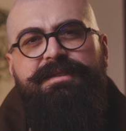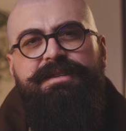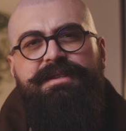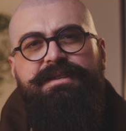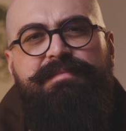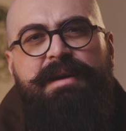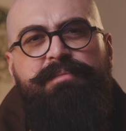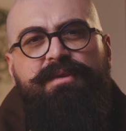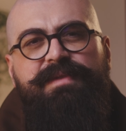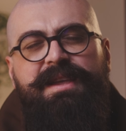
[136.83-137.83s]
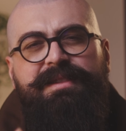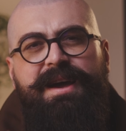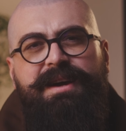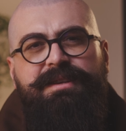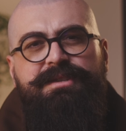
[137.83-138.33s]
de
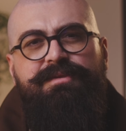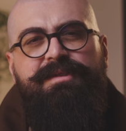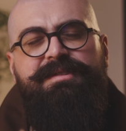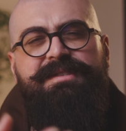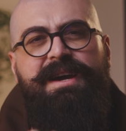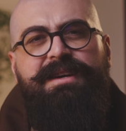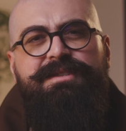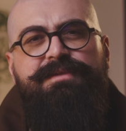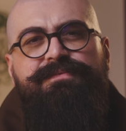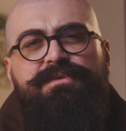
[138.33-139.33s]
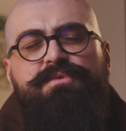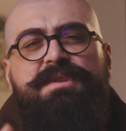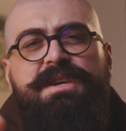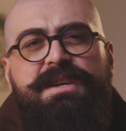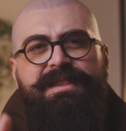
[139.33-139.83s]
aproveitar, de gozar, de
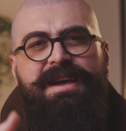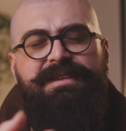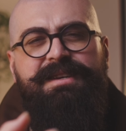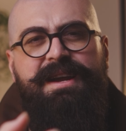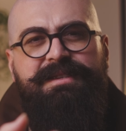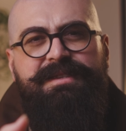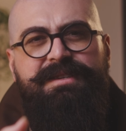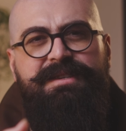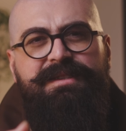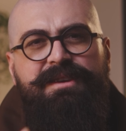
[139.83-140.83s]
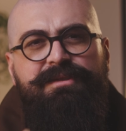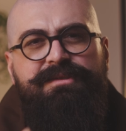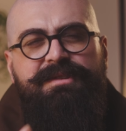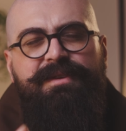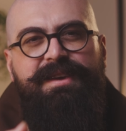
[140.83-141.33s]
fruir das graças de
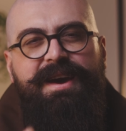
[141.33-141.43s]
Deus.